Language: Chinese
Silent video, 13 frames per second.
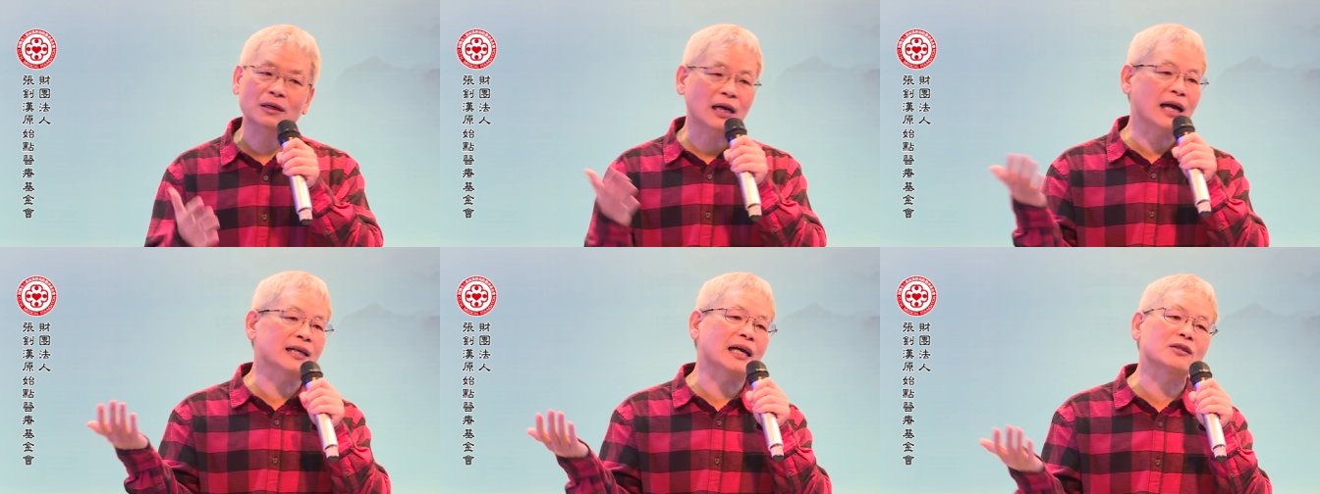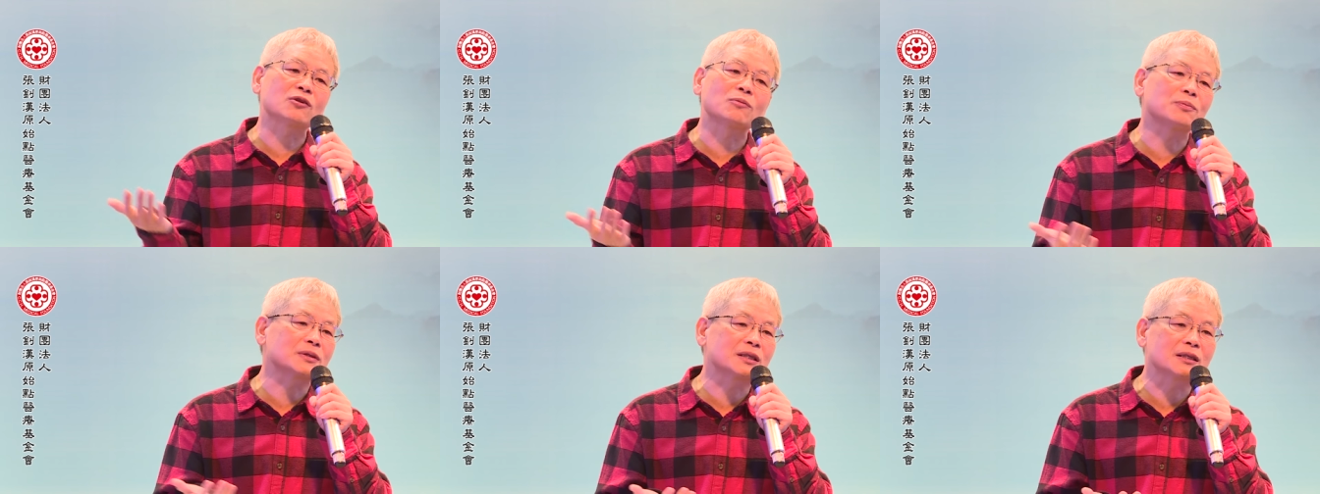看来都
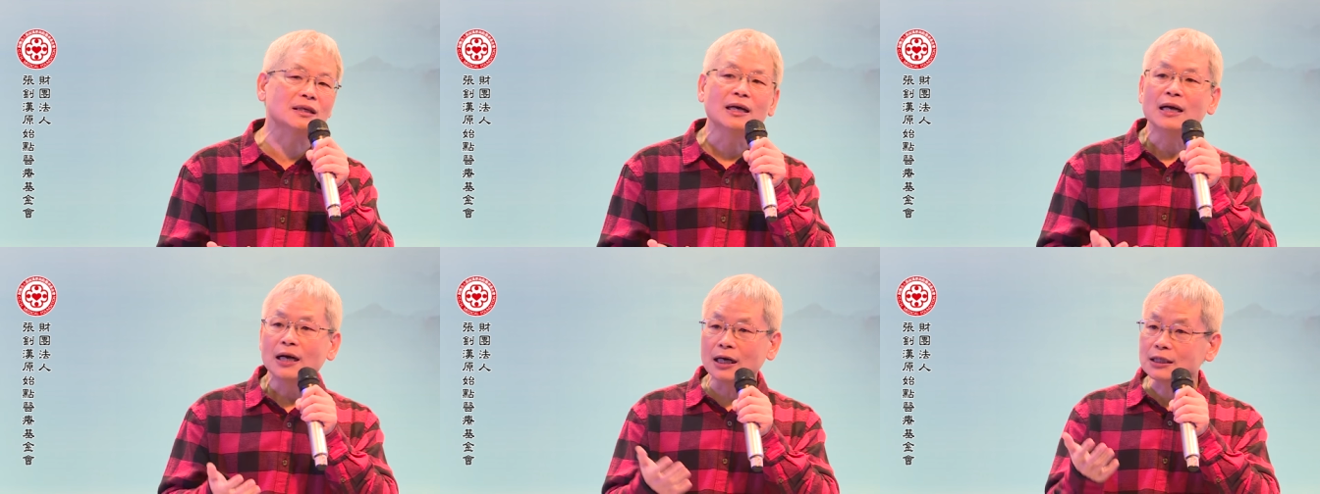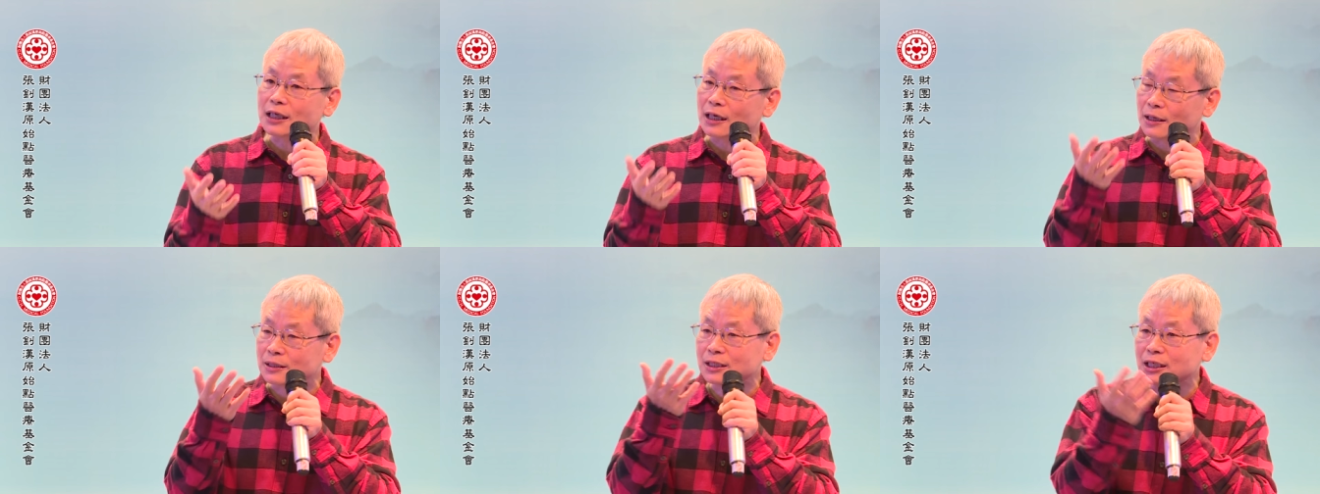不是，而
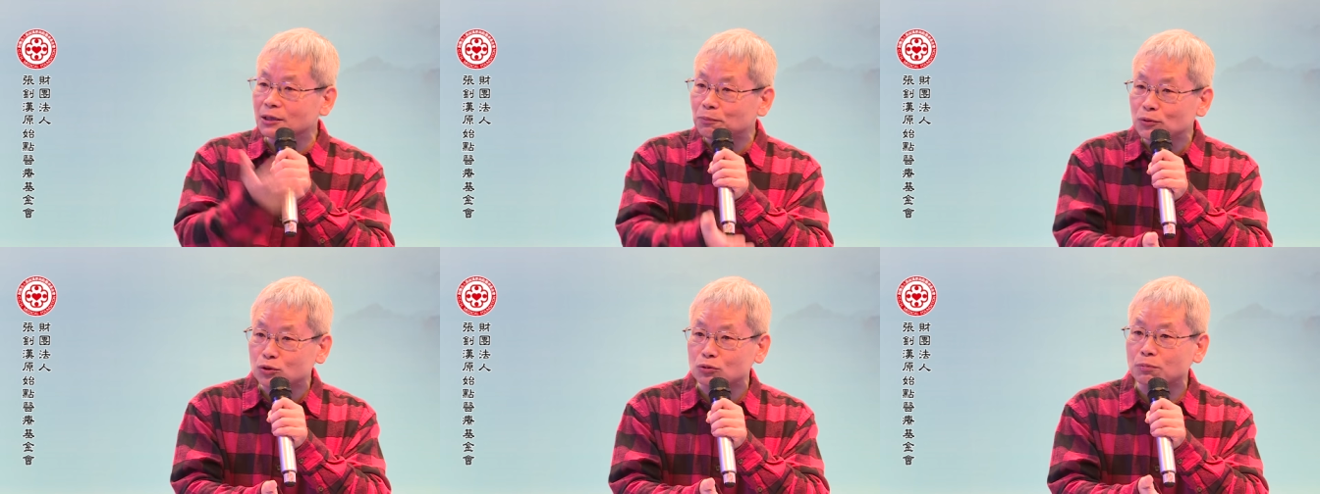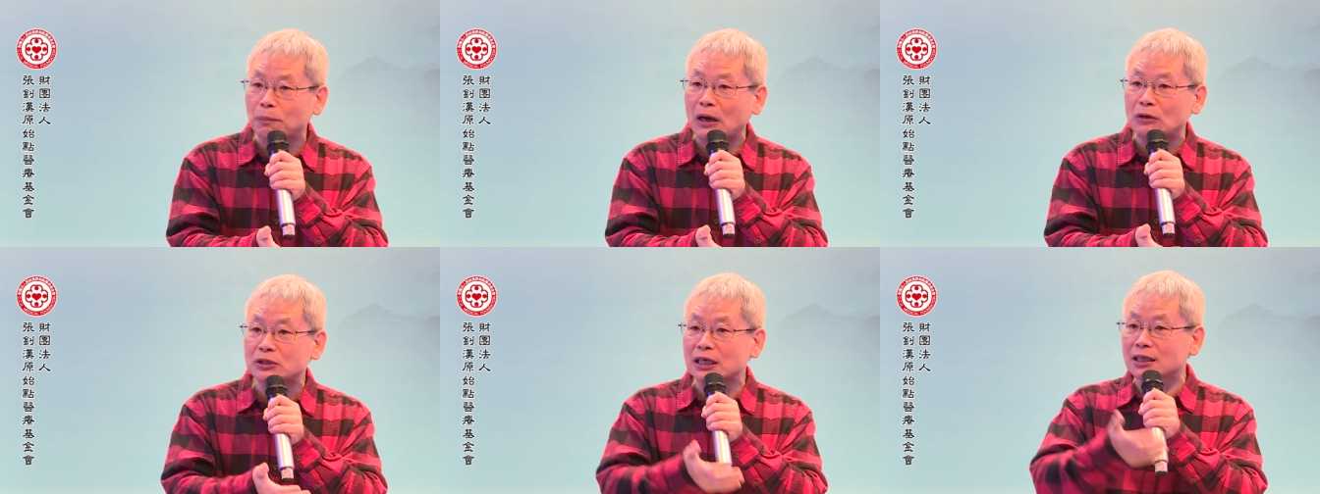且既不属
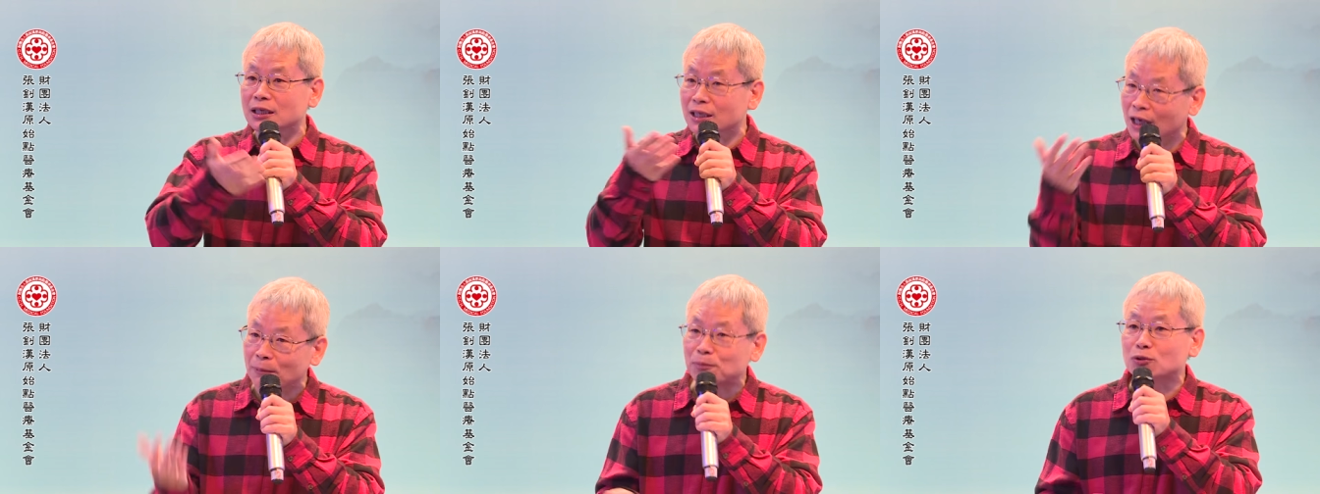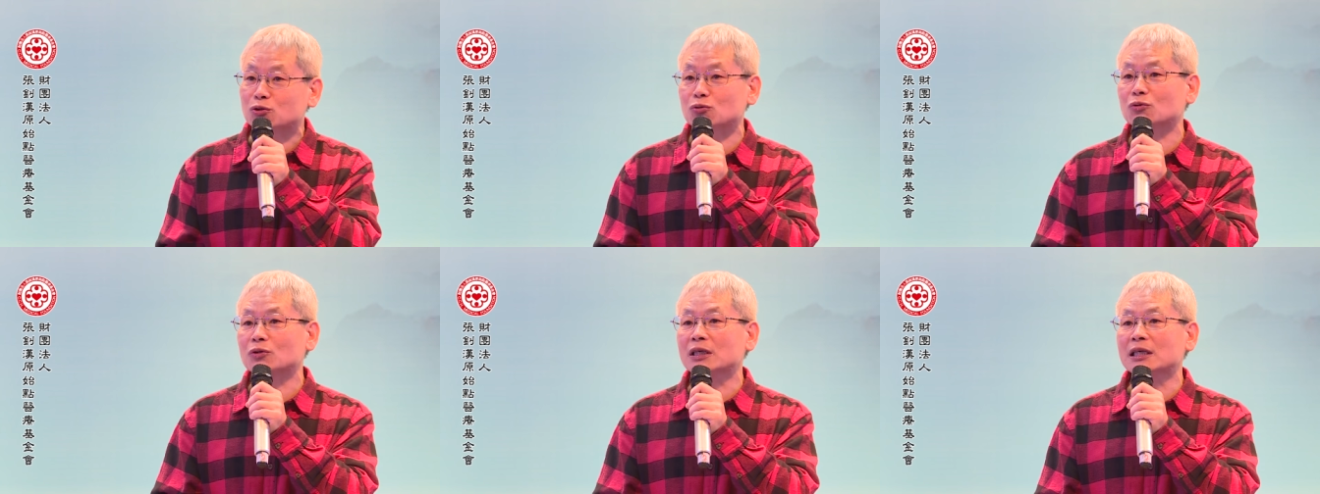保健，也不
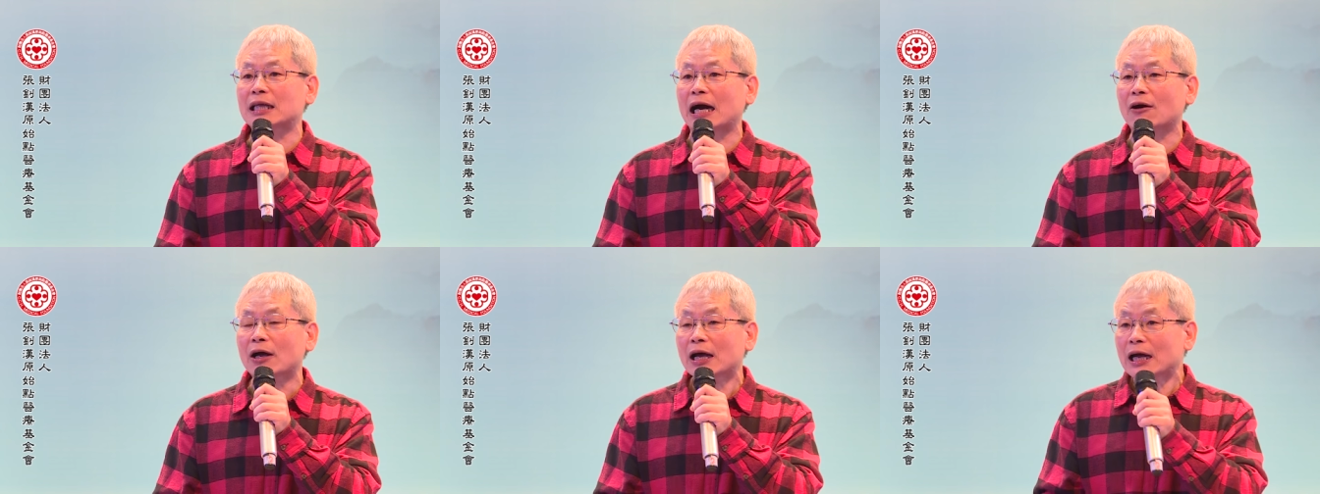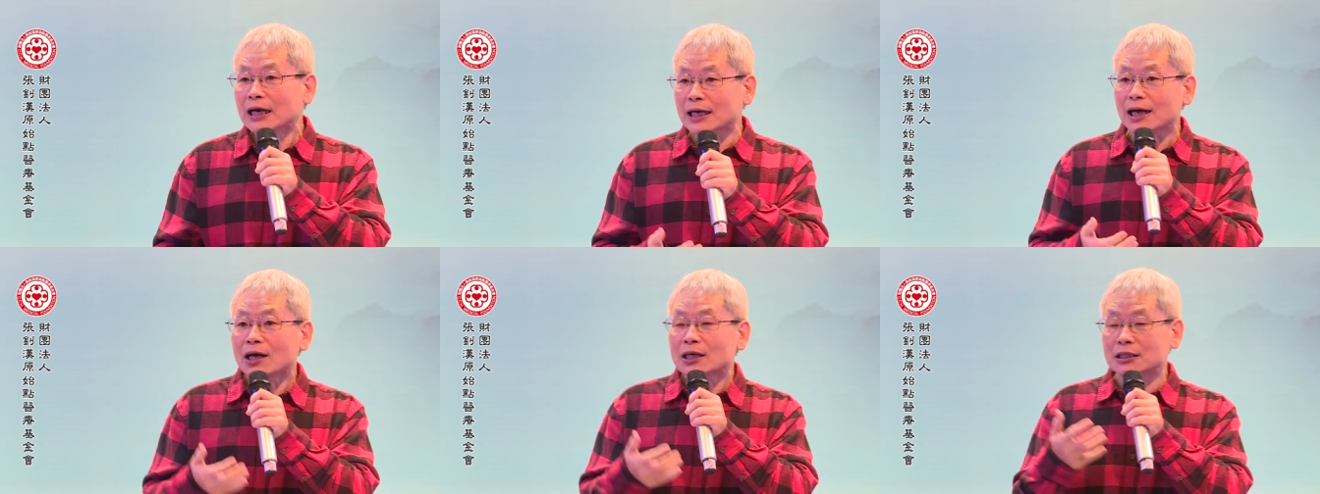属医疗。
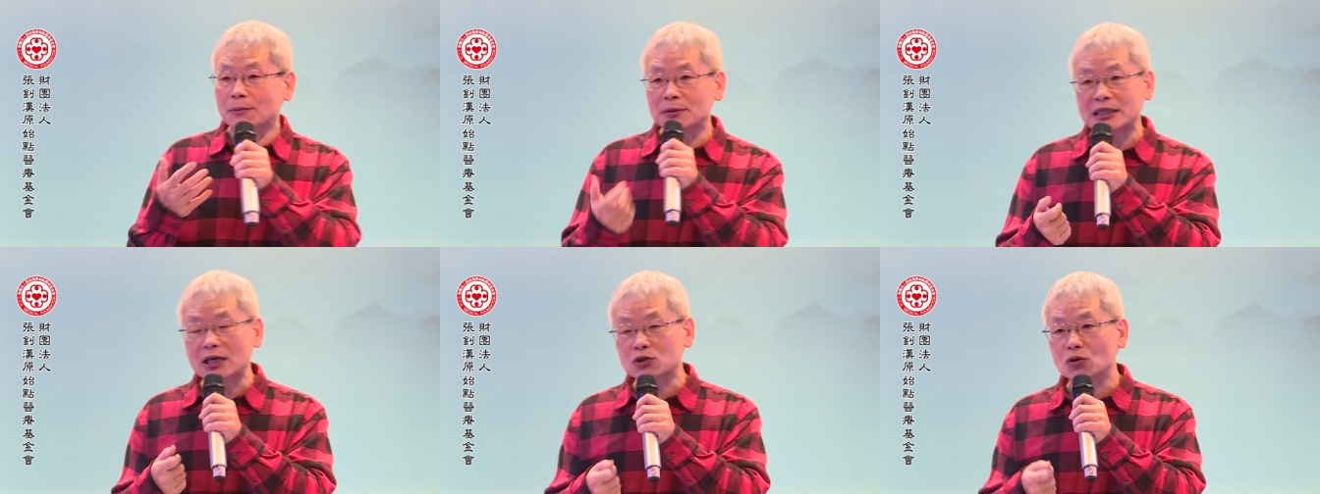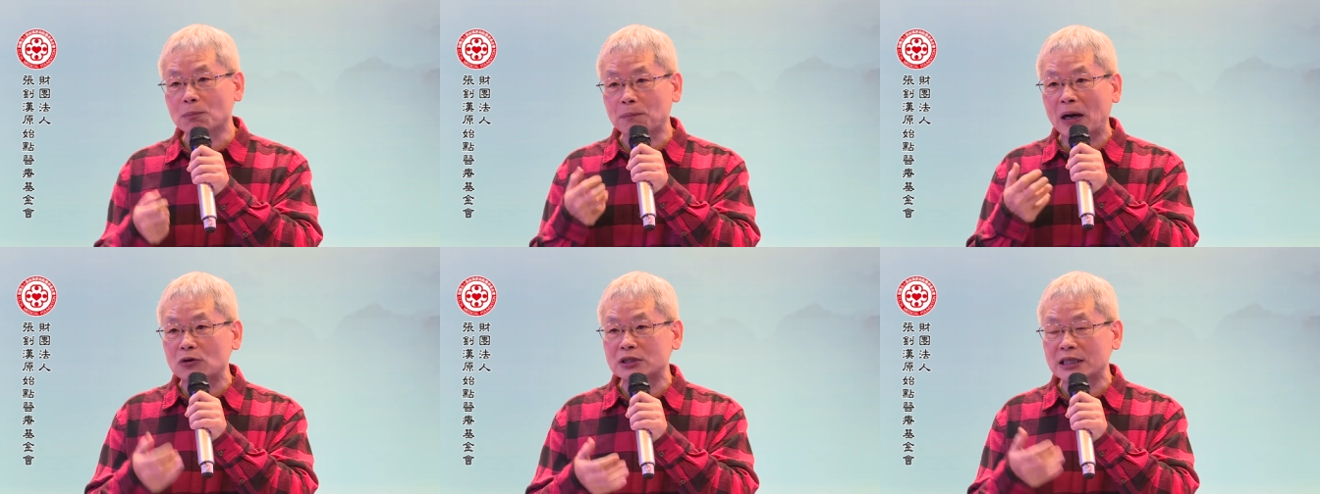那什么叫做
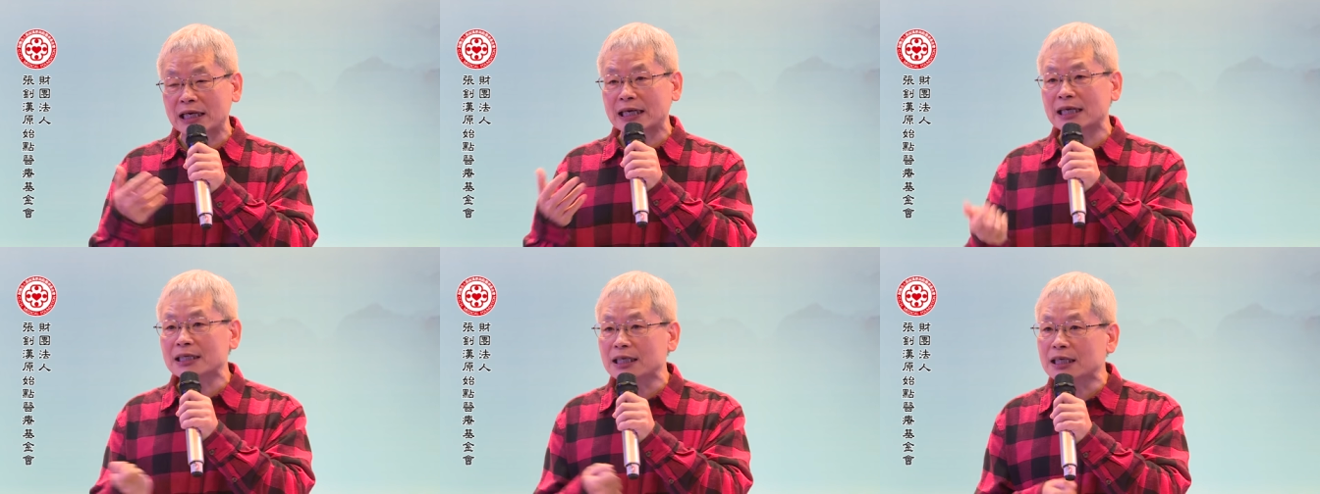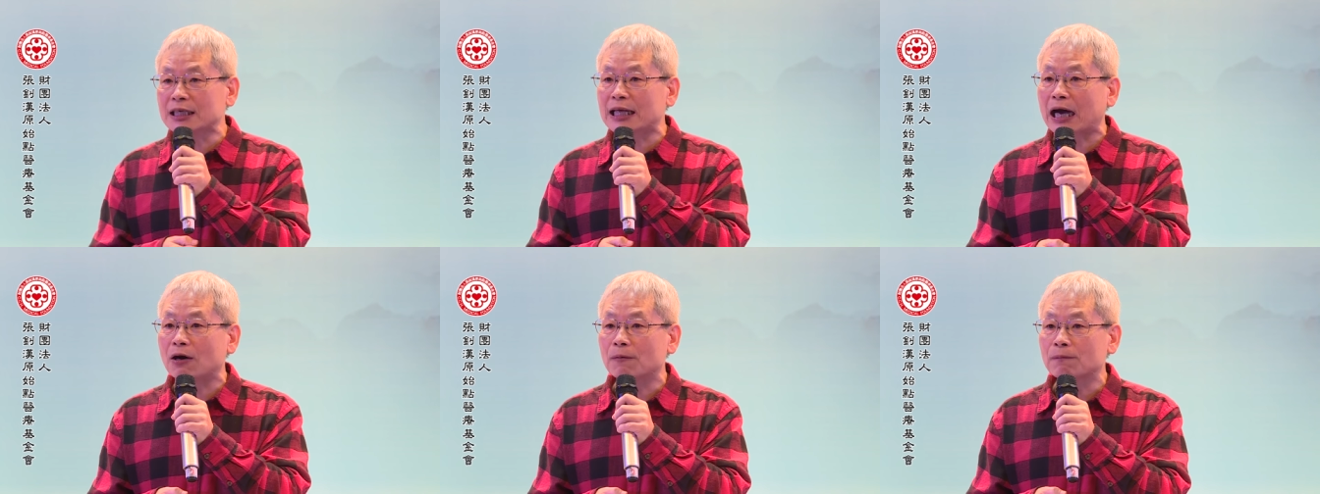保健跟医
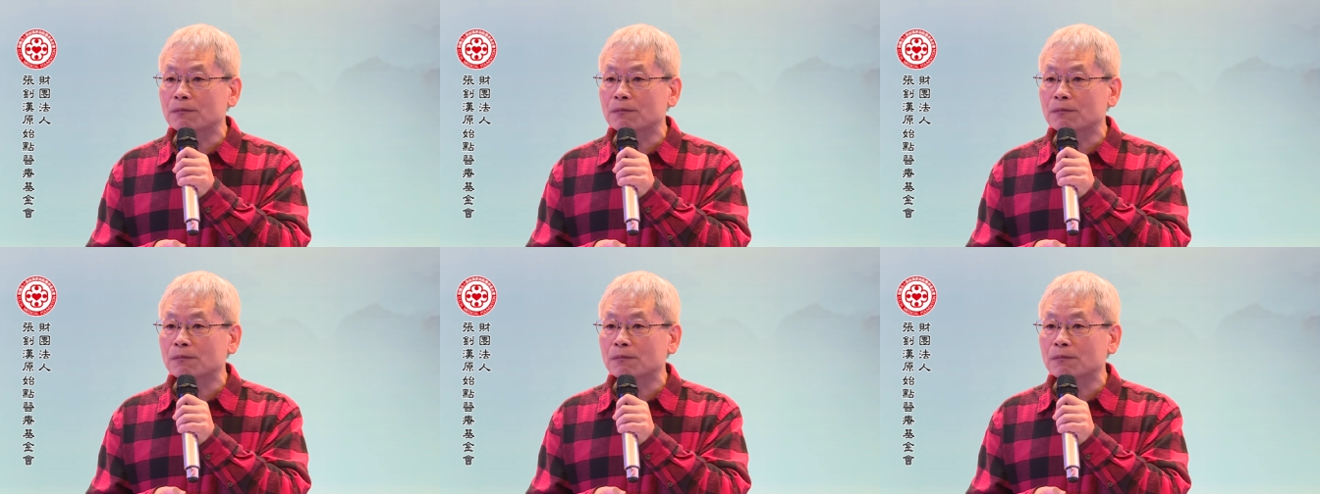疗？